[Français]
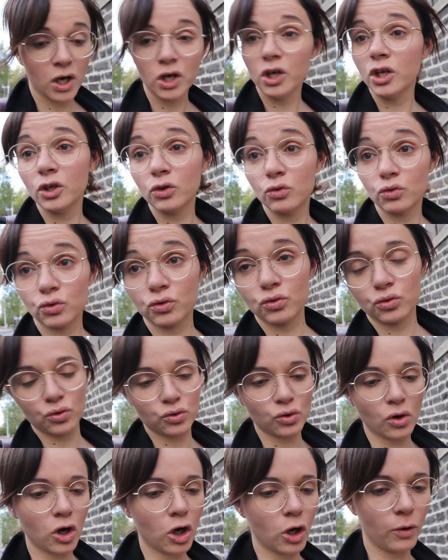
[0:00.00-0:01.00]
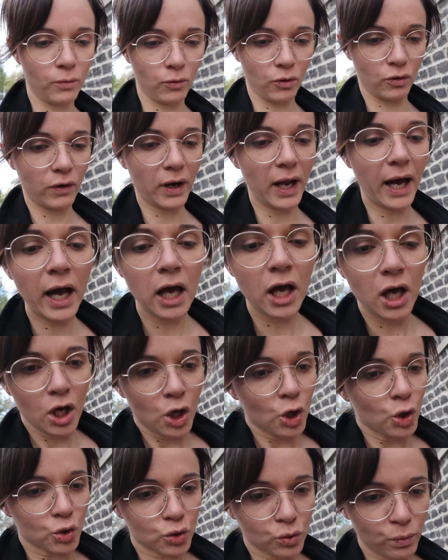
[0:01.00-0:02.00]
Lily tousse toujours comme, voilà.
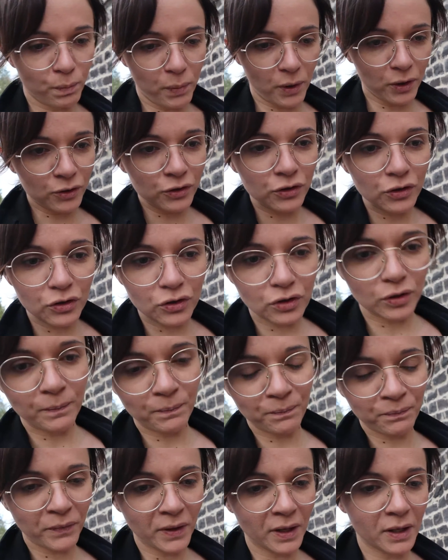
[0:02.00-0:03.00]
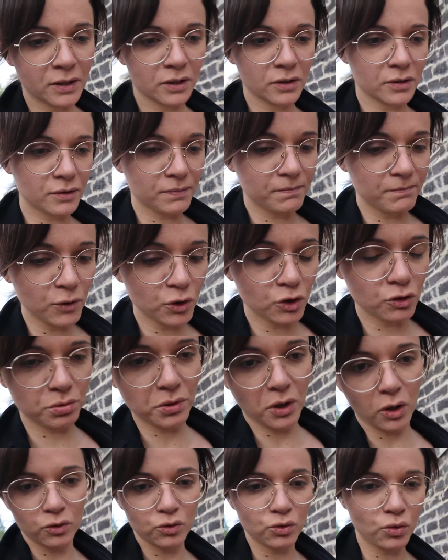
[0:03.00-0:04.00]
Je pense je me
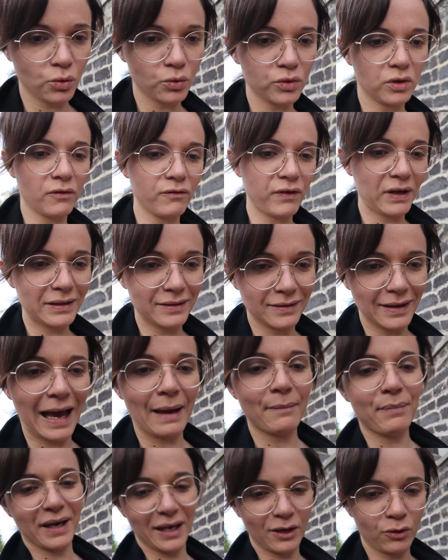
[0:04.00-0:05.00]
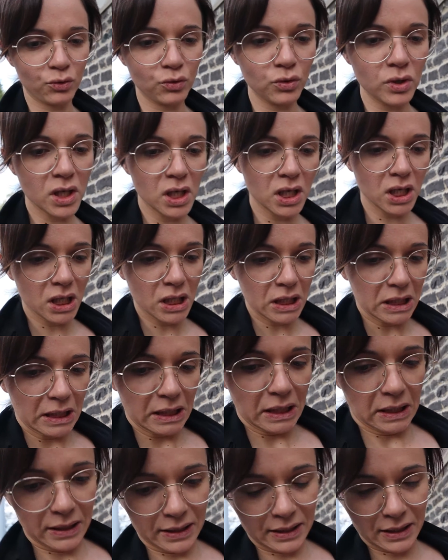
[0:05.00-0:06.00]
suis rendu compte en fait après coup.
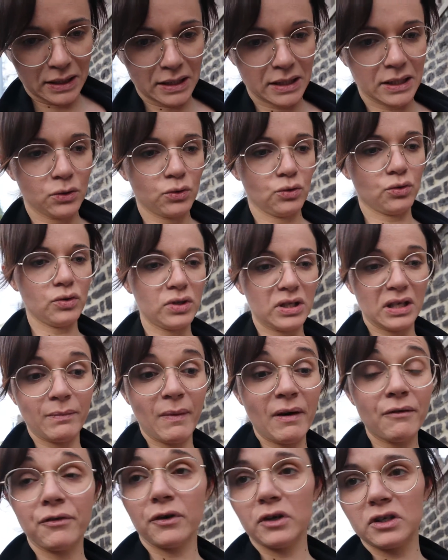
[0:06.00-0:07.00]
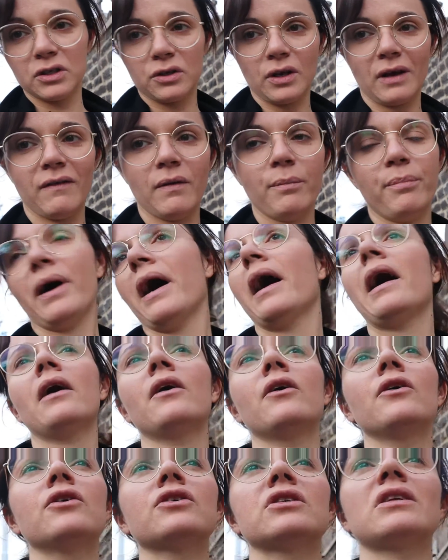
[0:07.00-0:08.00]
C'est de ma faute, je n'avais
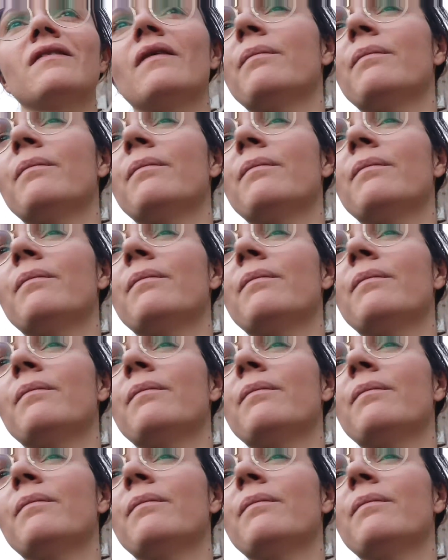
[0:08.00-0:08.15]
pas, euh, je